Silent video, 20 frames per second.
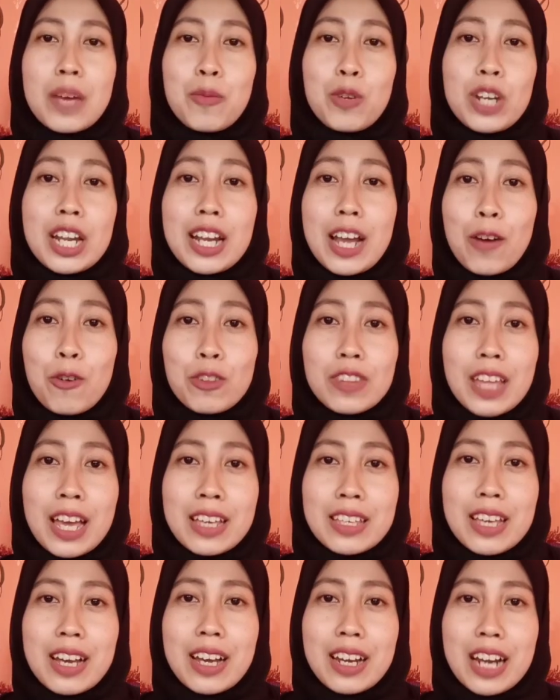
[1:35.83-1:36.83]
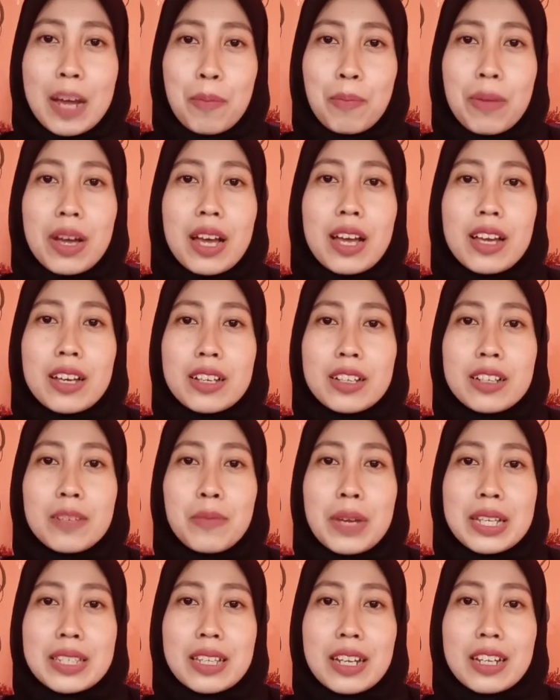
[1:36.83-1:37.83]
kemudian aku tanya kenapa e,
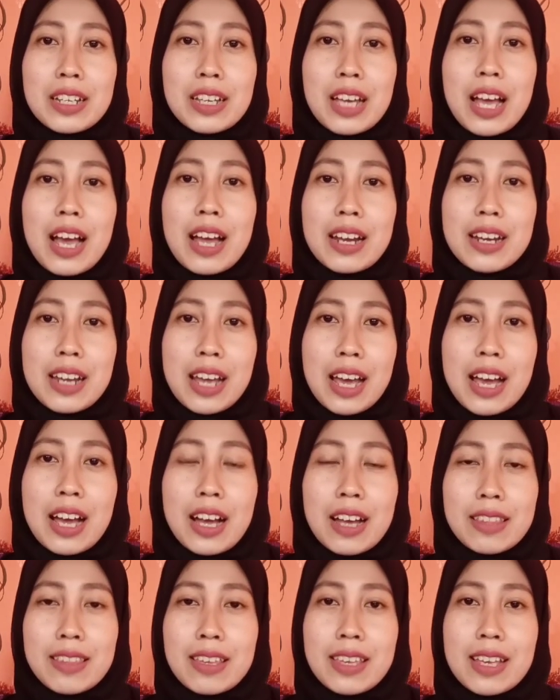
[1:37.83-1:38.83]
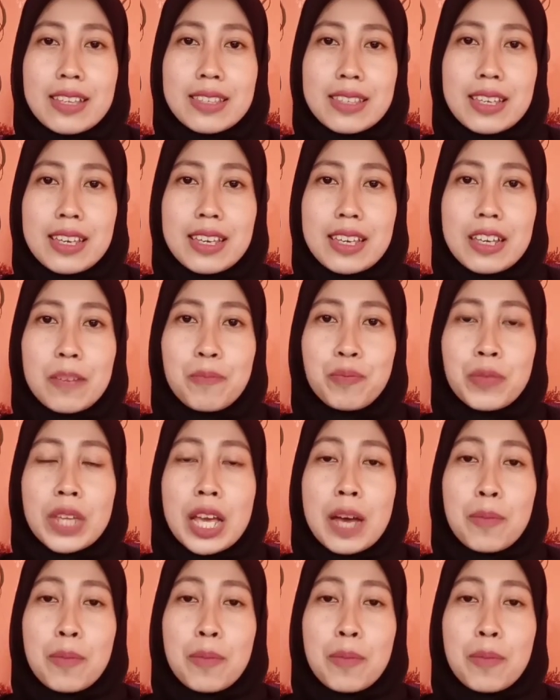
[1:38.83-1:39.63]
maskernya nggak ada katanya sih